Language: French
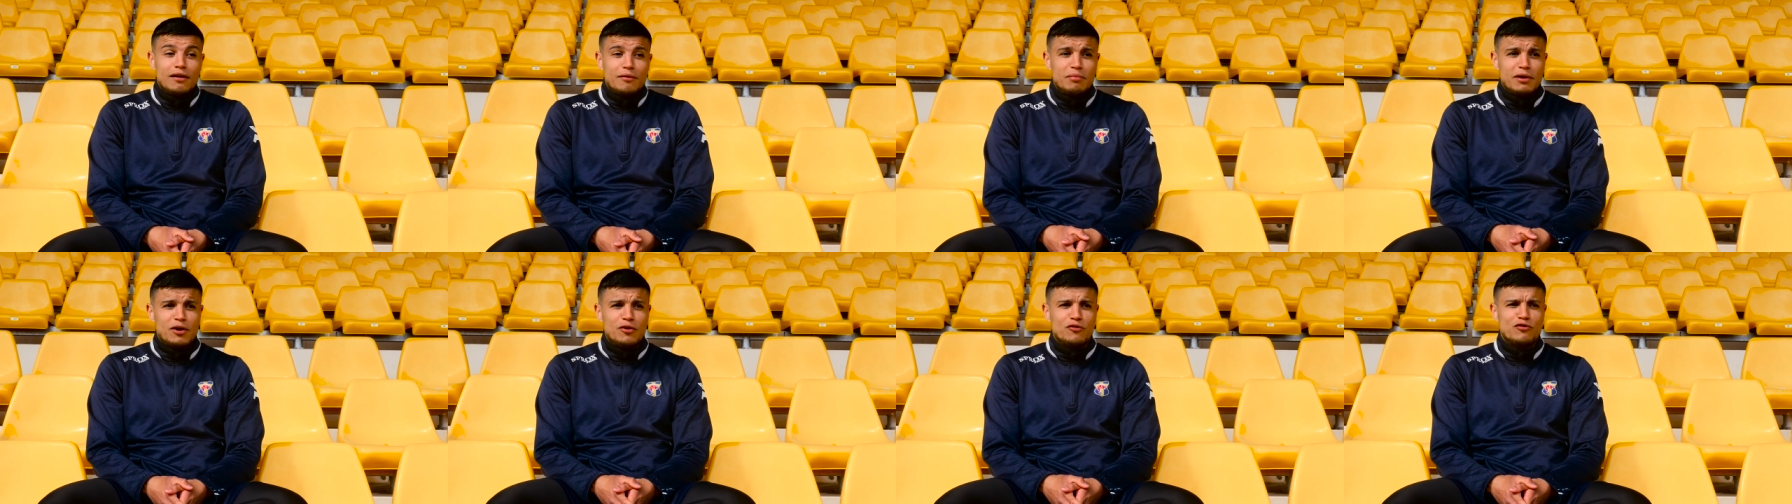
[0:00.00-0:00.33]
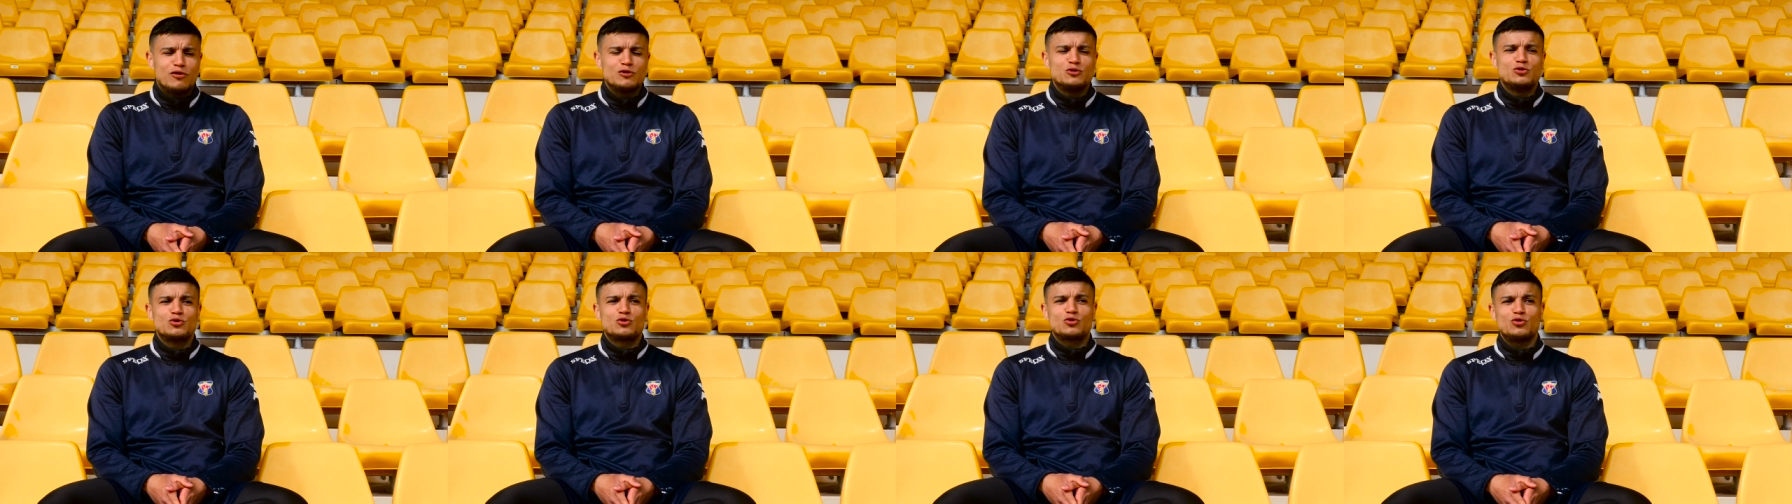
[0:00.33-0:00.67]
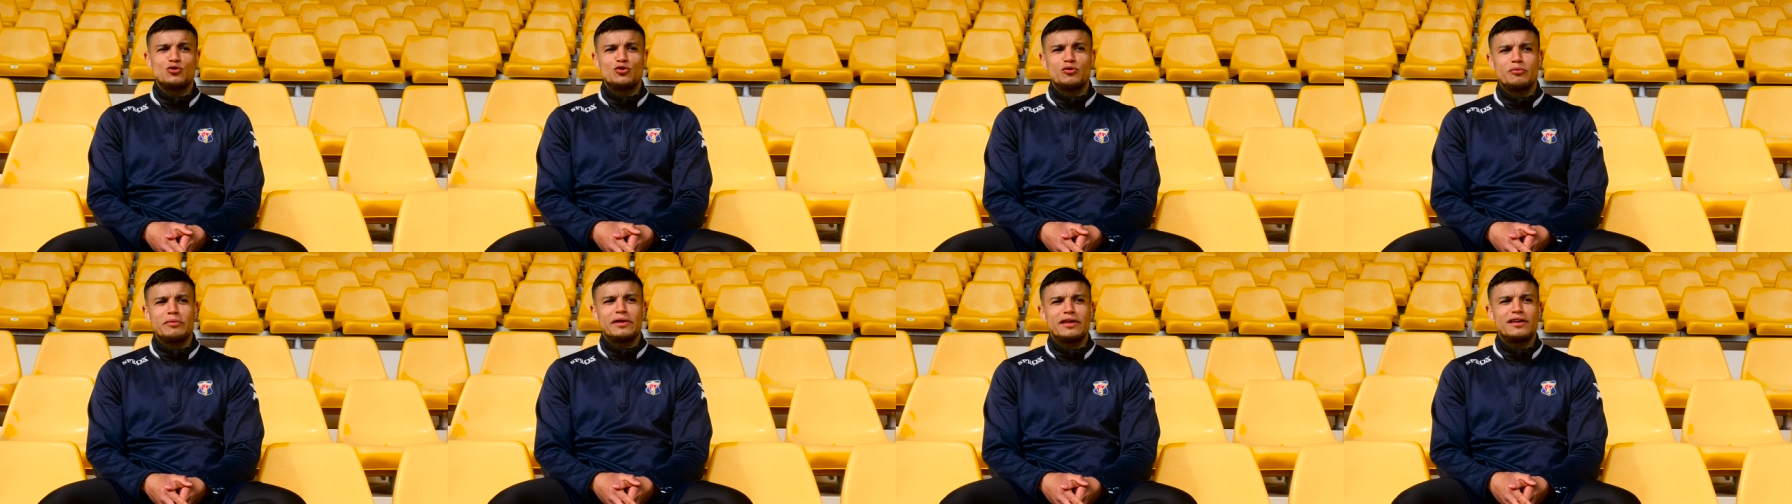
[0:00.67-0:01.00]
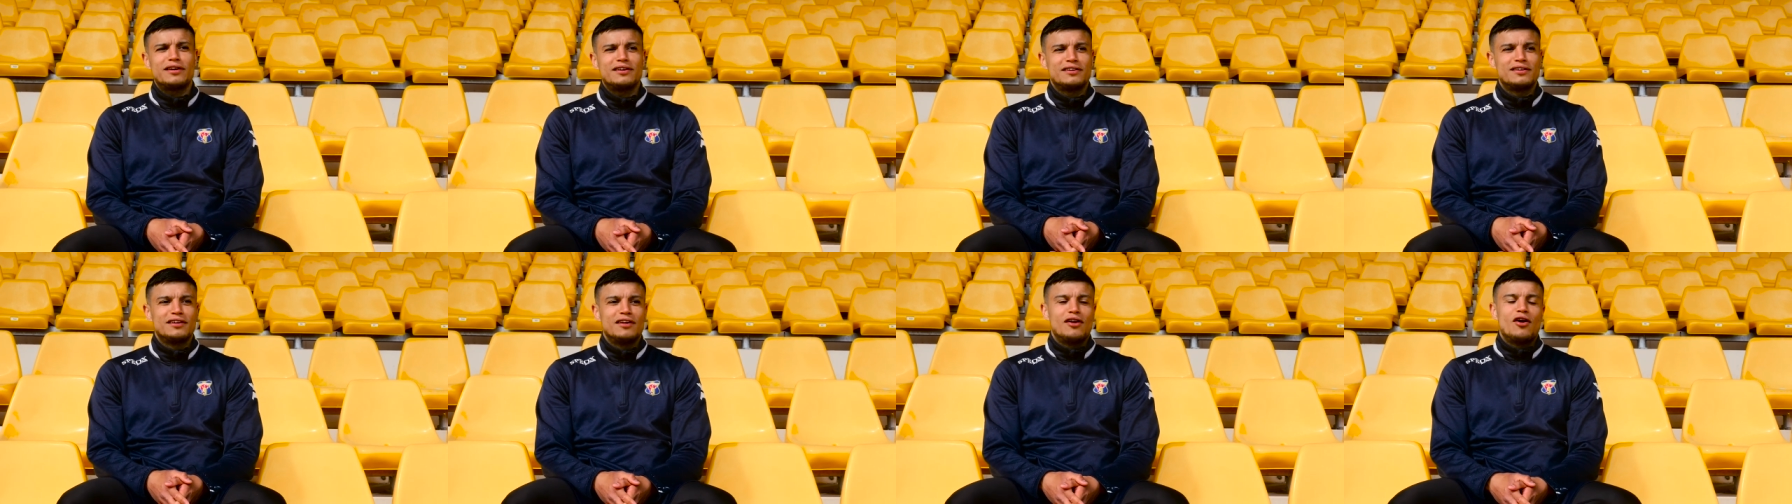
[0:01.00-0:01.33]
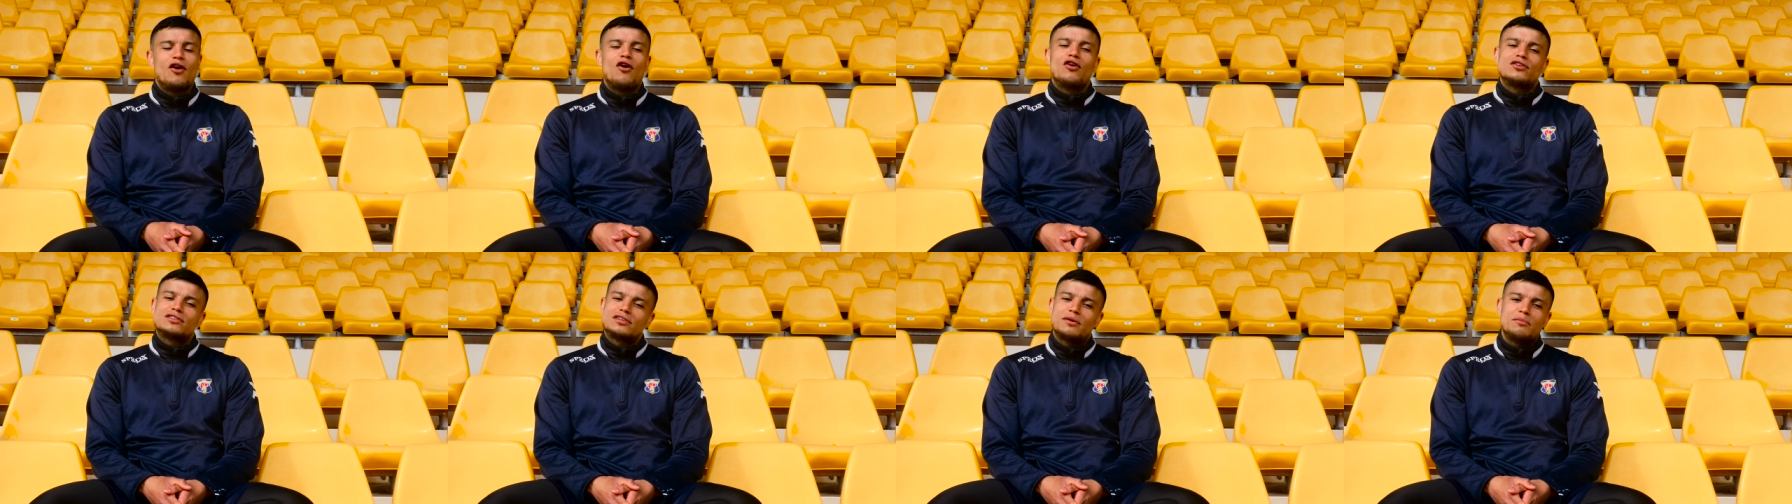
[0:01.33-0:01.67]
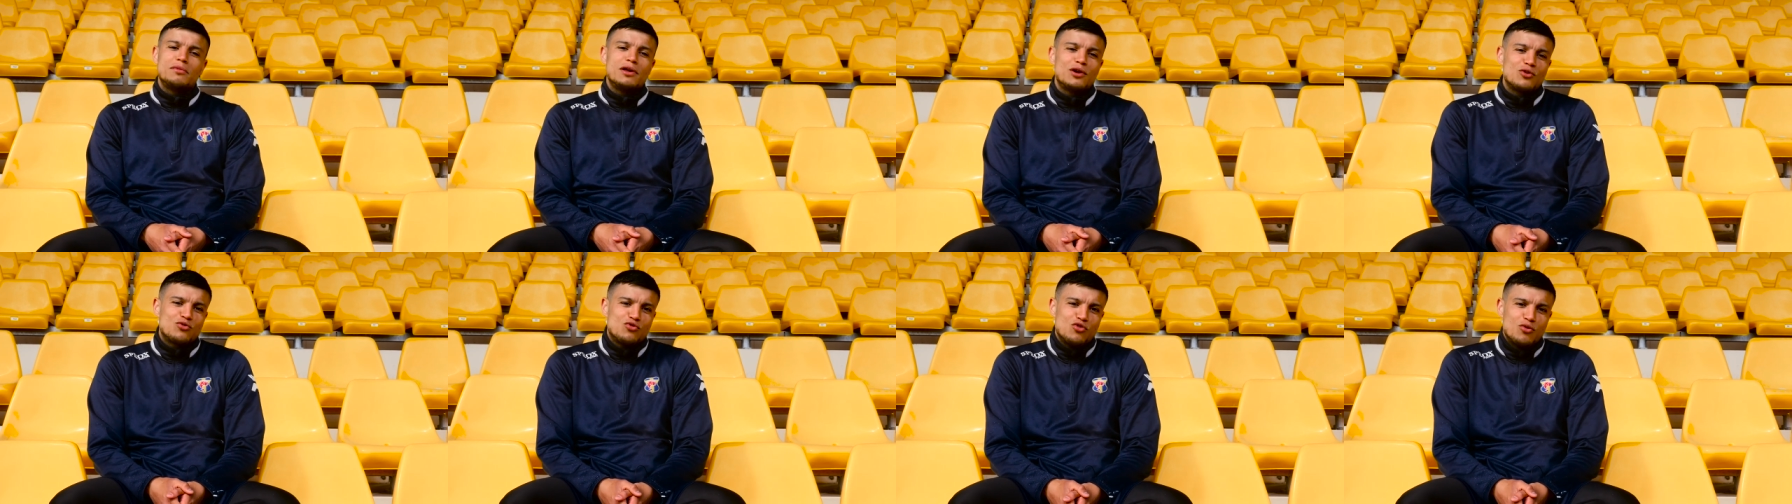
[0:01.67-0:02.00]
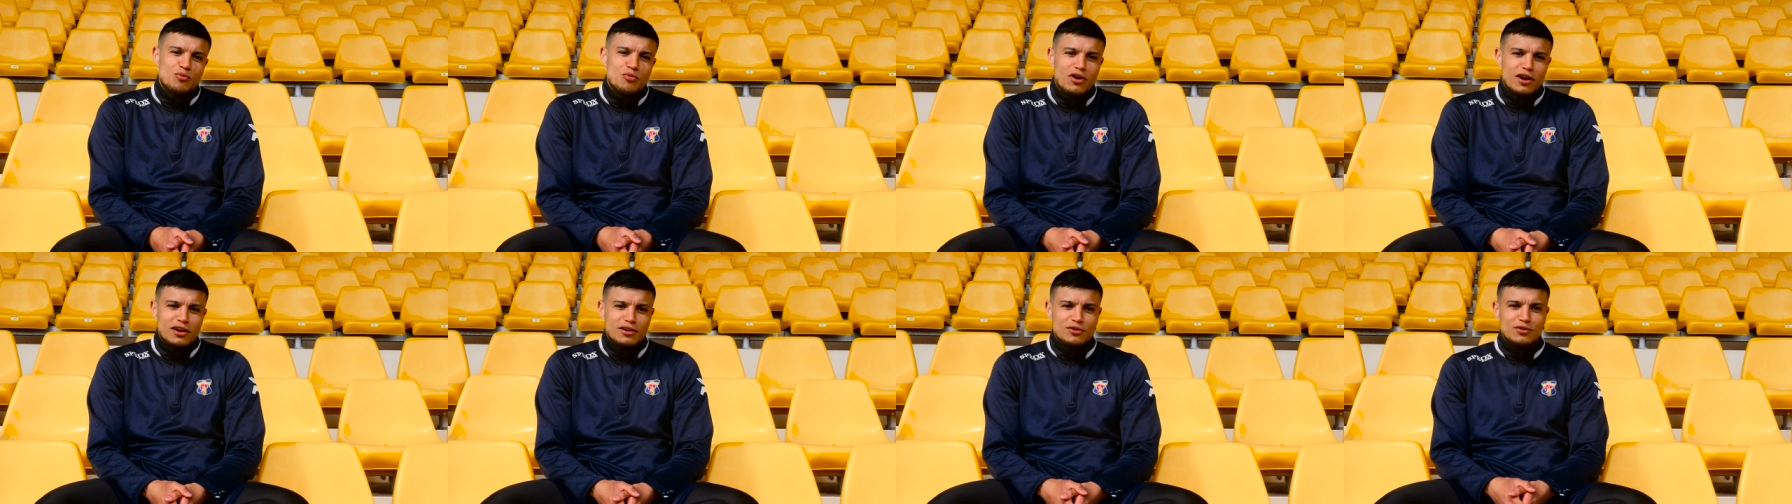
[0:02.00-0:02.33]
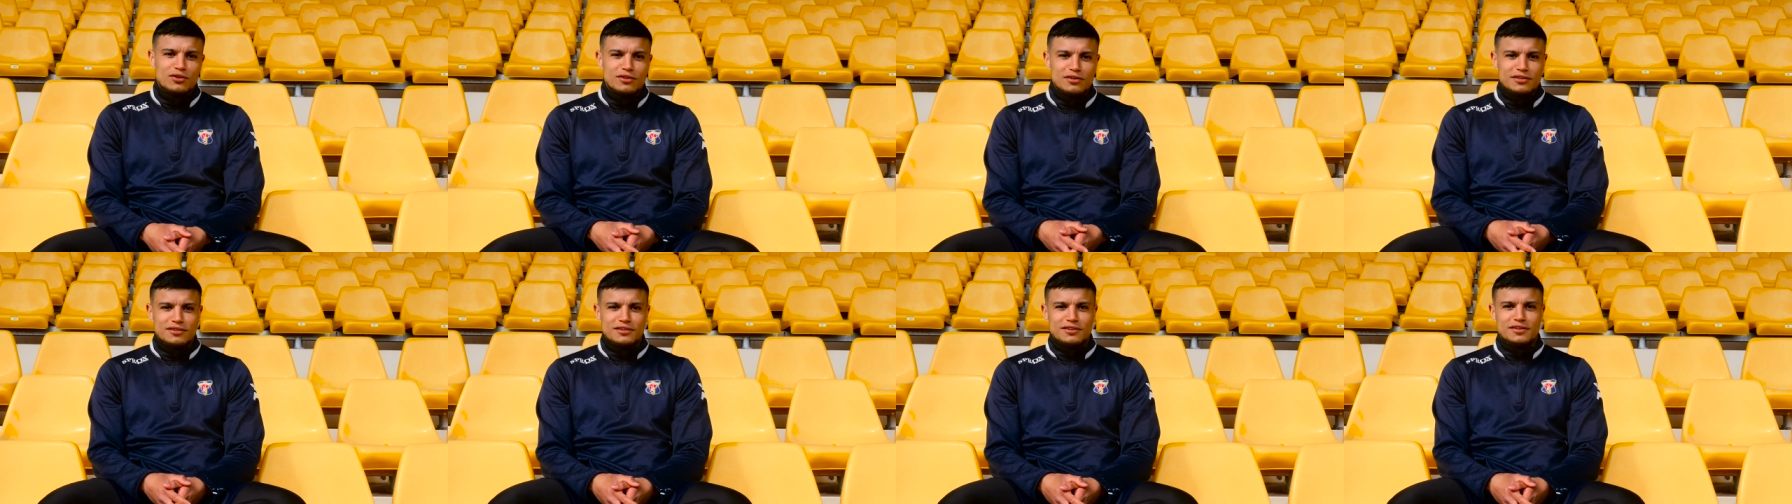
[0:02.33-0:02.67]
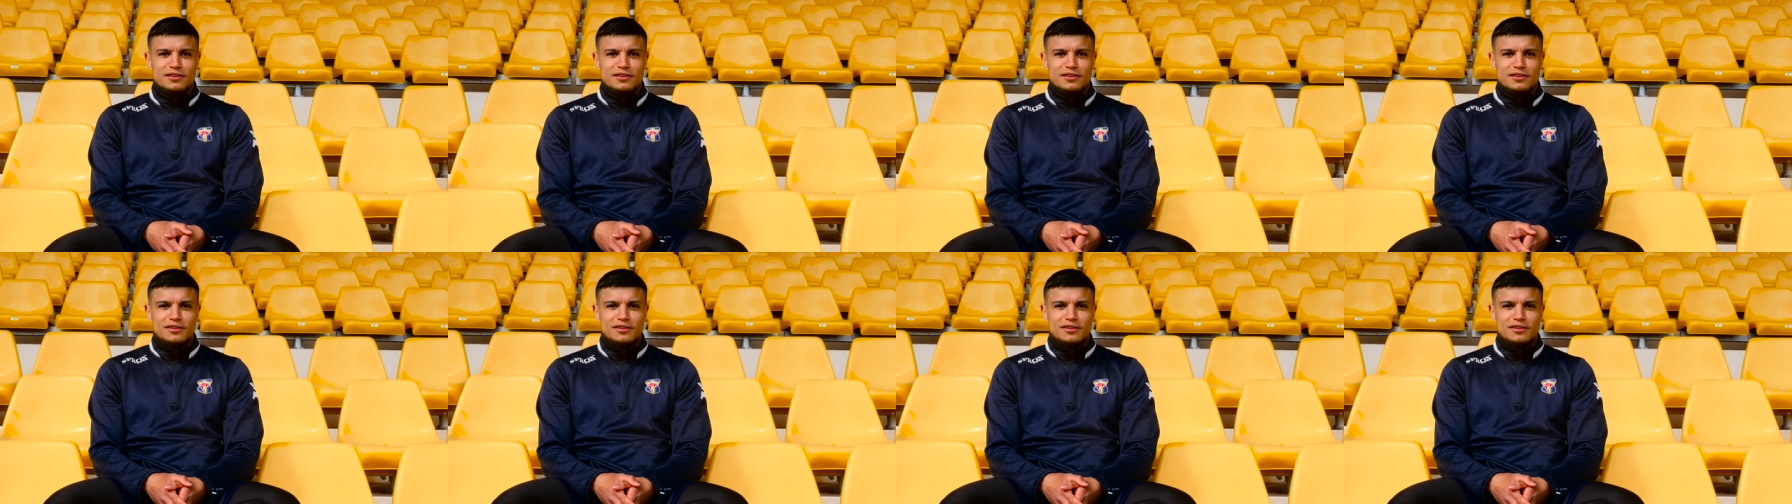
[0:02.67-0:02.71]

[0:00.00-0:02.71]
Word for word: pas au fond du trou, mais ça met un coup au moral. quoi.